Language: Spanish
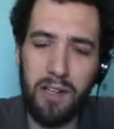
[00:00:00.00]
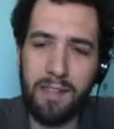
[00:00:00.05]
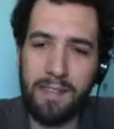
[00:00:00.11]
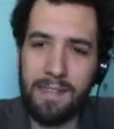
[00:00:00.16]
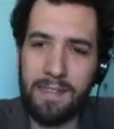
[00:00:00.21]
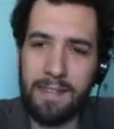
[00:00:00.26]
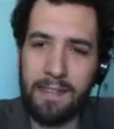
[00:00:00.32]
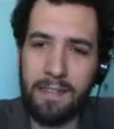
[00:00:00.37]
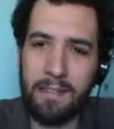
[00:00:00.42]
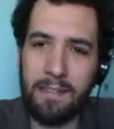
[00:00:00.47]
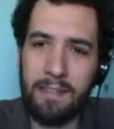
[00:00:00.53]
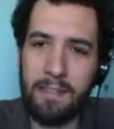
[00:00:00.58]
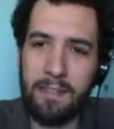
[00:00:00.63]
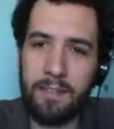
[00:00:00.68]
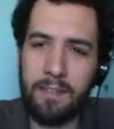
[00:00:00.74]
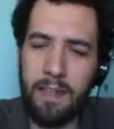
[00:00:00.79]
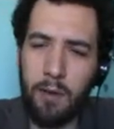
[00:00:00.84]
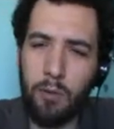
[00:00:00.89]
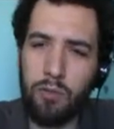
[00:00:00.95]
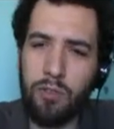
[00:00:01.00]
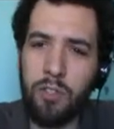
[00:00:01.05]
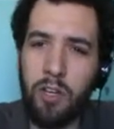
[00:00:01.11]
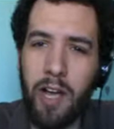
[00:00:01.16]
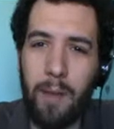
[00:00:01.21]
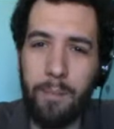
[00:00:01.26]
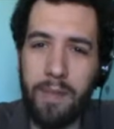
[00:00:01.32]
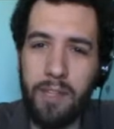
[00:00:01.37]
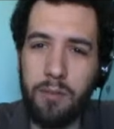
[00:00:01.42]
el
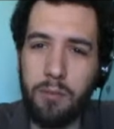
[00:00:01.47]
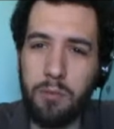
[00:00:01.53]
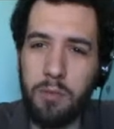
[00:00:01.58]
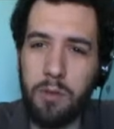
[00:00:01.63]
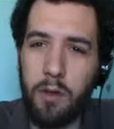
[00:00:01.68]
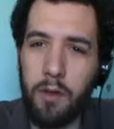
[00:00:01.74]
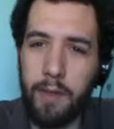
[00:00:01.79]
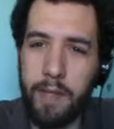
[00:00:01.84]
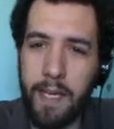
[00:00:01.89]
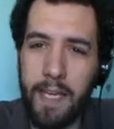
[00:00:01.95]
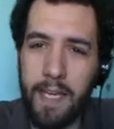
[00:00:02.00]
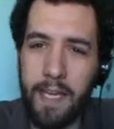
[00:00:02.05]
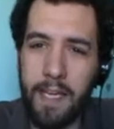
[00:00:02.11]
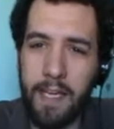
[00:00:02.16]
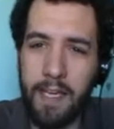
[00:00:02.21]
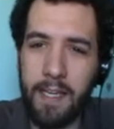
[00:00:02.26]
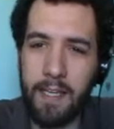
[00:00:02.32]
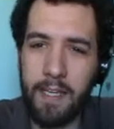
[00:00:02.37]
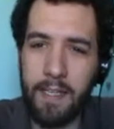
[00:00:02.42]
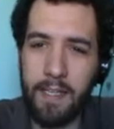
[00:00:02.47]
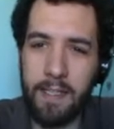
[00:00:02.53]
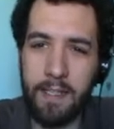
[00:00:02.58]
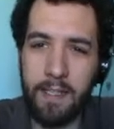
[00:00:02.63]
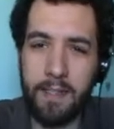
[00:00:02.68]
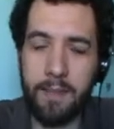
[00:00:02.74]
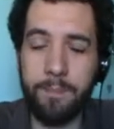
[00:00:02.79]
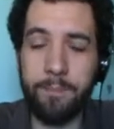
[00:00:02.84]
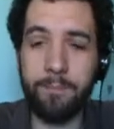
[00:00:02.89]
segundo capítulo
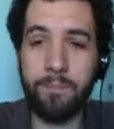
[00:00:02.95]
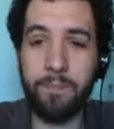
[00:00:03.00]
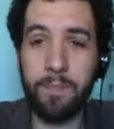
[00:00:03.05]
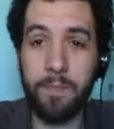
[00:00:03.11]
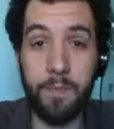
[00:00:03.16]
de